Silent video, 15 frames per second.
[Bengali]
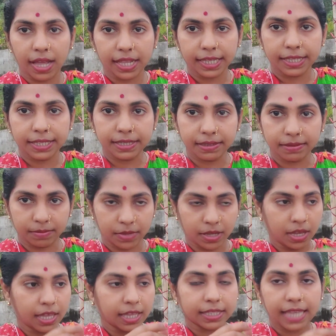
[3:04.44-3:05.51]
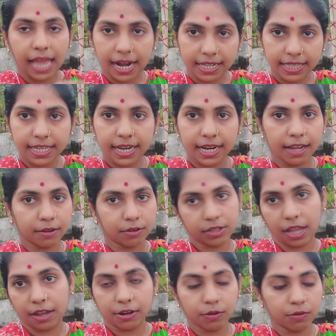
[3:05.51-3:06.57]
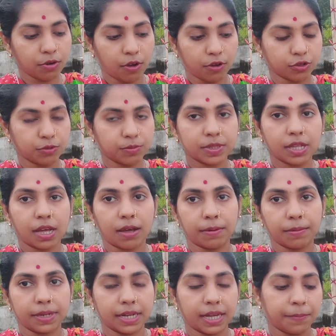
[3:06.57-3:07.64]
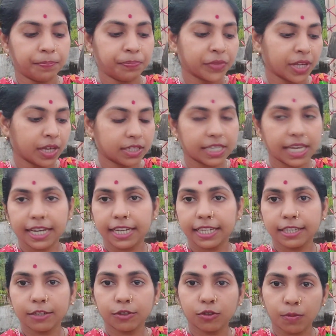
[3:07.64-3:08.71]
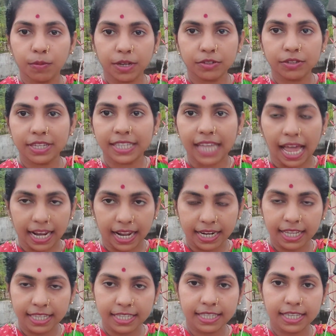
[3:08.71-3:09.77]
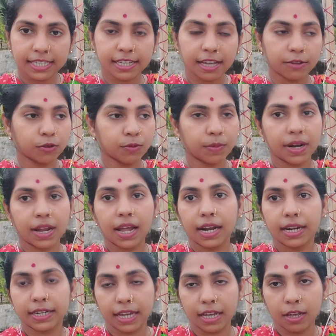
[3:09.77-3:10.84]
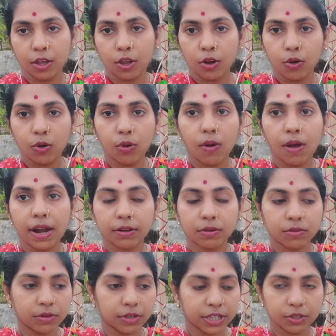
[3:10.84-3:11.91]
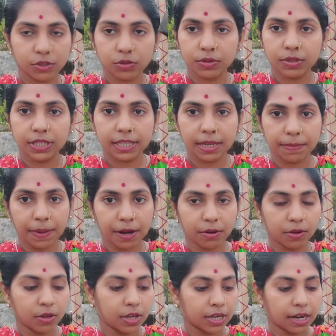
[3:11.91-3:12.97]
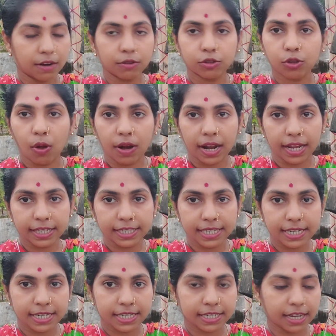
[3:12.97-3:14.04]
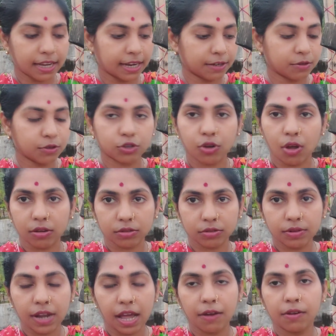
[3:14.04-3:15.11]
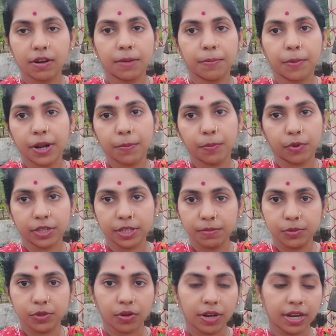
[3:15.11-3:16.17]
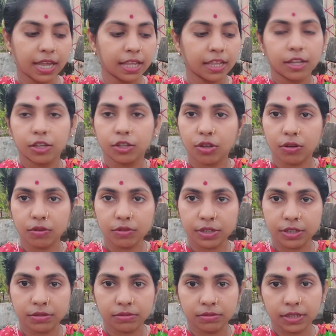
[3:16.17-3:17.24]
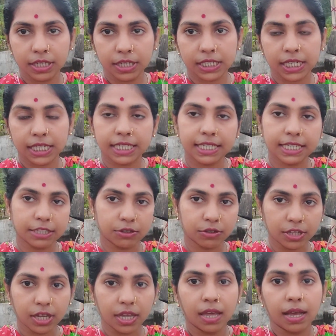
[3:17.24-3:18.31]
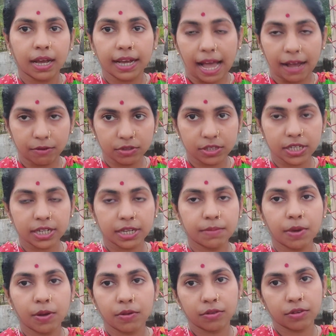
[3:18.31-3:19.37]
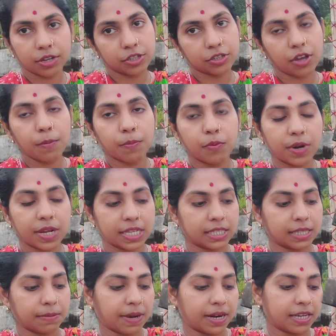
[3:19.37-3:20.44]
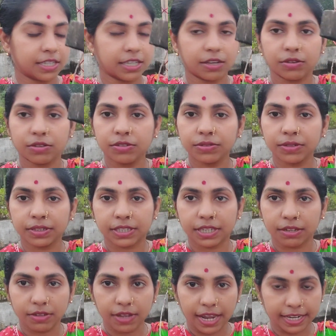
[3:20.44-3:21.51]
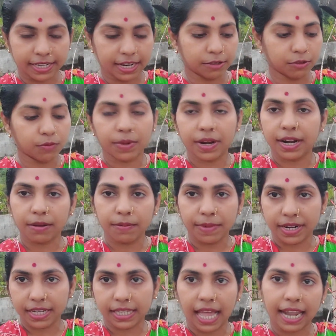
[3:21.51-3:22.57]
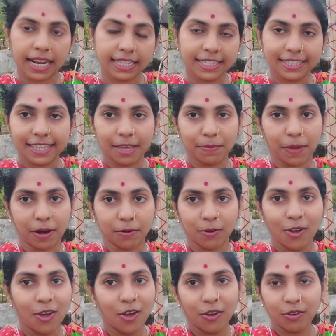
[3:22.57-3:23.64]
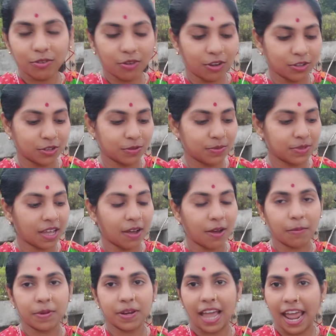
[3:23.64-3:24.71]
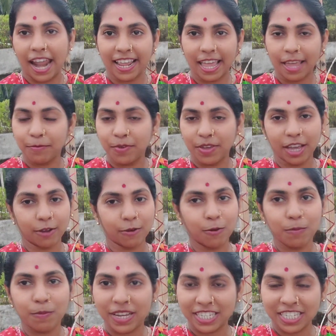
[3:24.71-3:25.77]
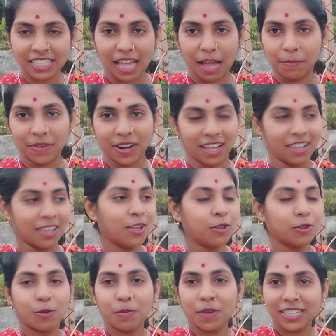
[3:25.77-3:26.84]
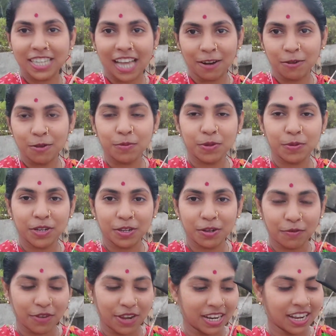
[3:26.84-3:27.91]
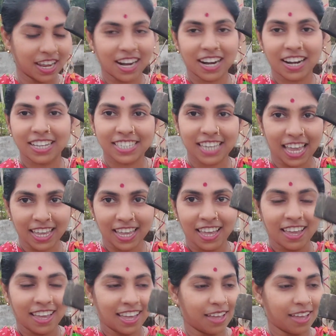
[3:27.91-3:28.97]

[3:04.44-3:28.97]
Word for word: লোহার তার দিয়ে রাখো তাহলে কোনো অসুবিধা হবে না সেই ক্ষেত্রে তোমরা যদি থালা না দিতে চাও তোমরা একটা লোহার কোনো কিছু দিতে পারো কারণ তলার জিনিসটা একটু শক্ত না হলে পরে প্রদীপ জ্বললে তখন নিচের জিনিস যদি কাগজের কিংবা অন্য কিছু হয় পুড়ে যেতে পারে সেও সেও এটা তোমরা এরকম একটা থালা দিতেই পারো কোনো অসুবিধা হবে না আর এ খুব বেশি দাম না তোমরা জানোই বিভিন্ন ফেরিওয়ালারা যায়